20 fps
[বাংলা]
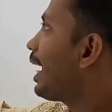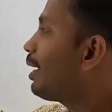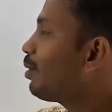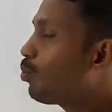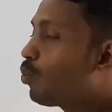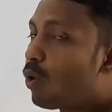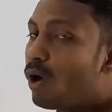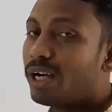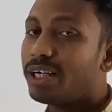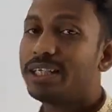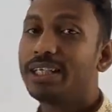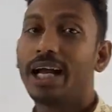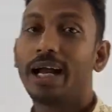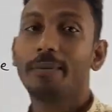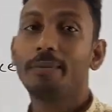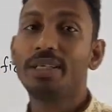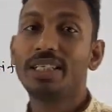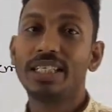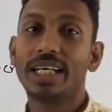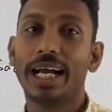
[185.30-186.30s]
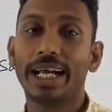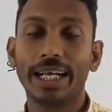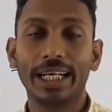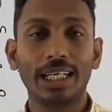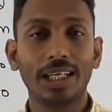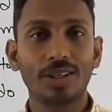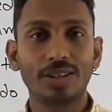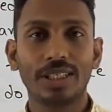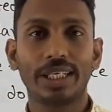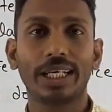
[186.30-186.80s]
আই ওয়ান্ট আমি চাই
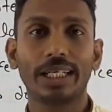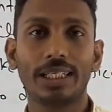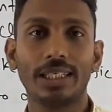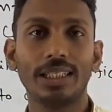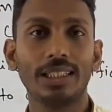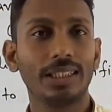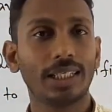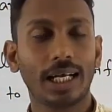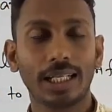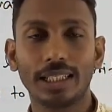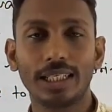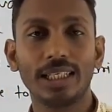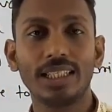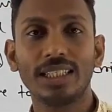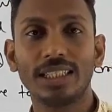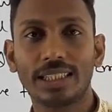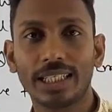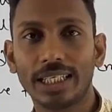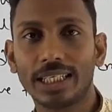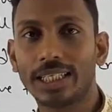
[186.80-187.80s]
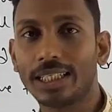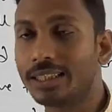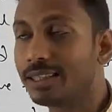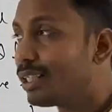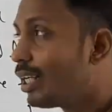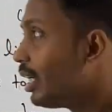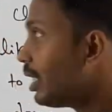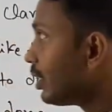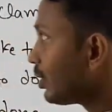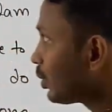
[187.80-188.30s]
এটা হচ্ছে একটি স্বাধীন সেন্টেন্স
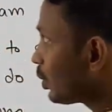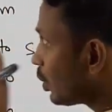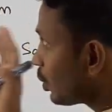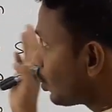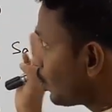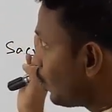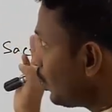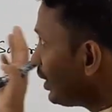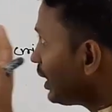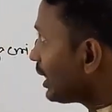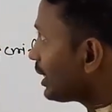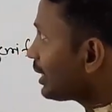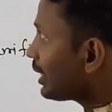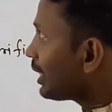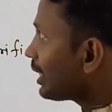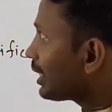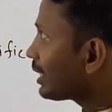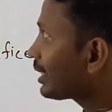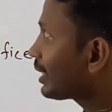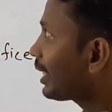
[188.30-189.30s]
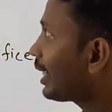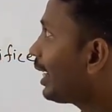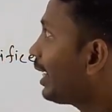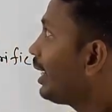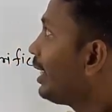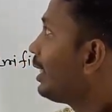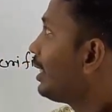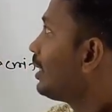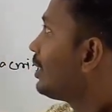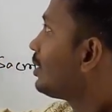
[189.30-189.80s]
সো দুইটা সেন্টেন্সকে
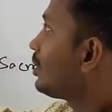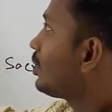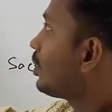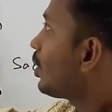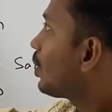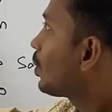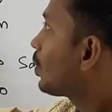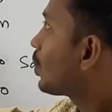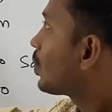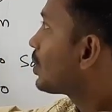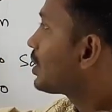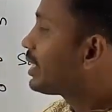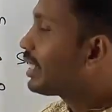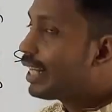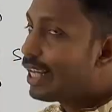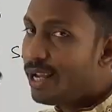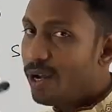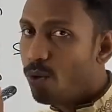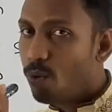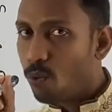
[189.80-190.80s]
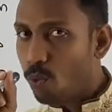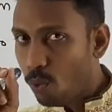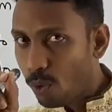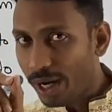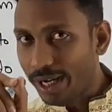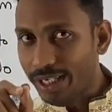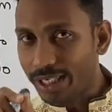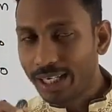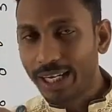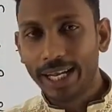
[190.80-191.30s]
যোগ করছে
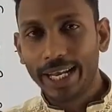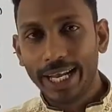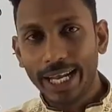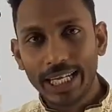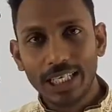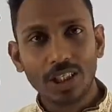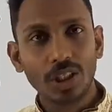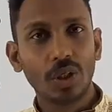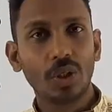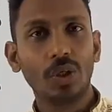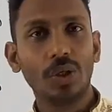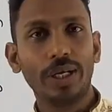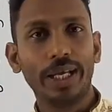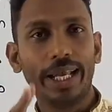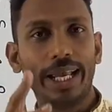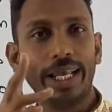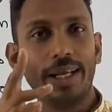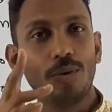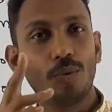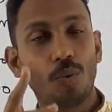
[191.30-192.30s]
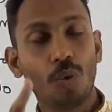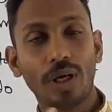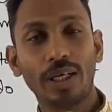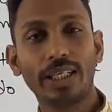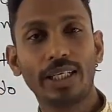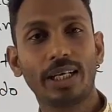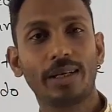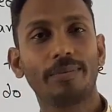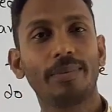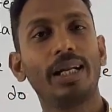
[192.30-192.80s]
ওয়াট এই জন্য এই
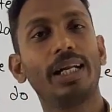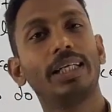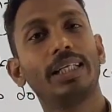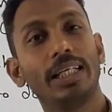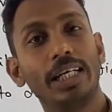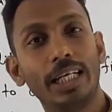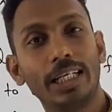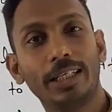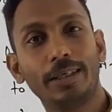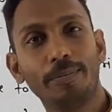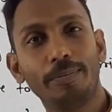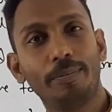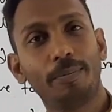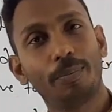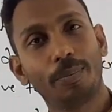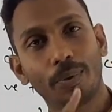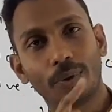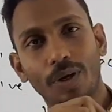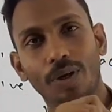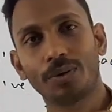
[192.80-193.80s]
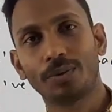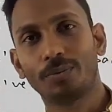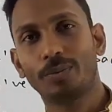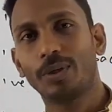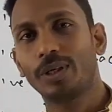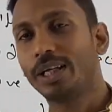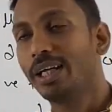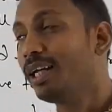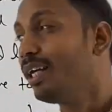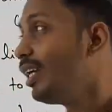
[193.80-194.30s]
ওয়াটকে আমরা রিলেটিভ প্রোনাউন
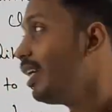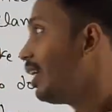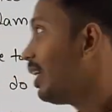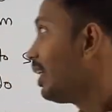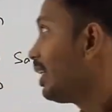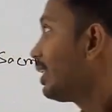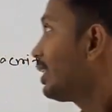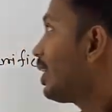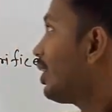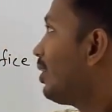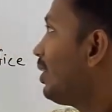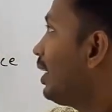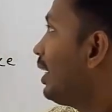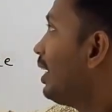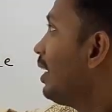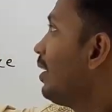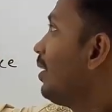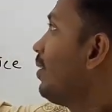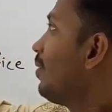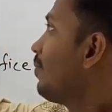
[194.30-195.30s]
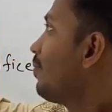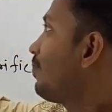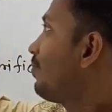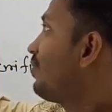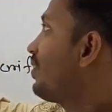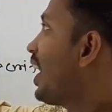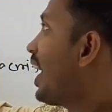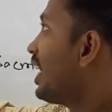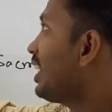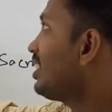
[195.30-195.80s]
বলি তাহলে
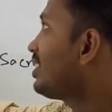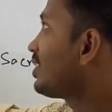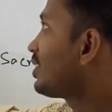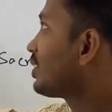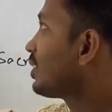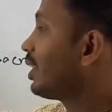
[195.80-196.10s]
দ্যাটস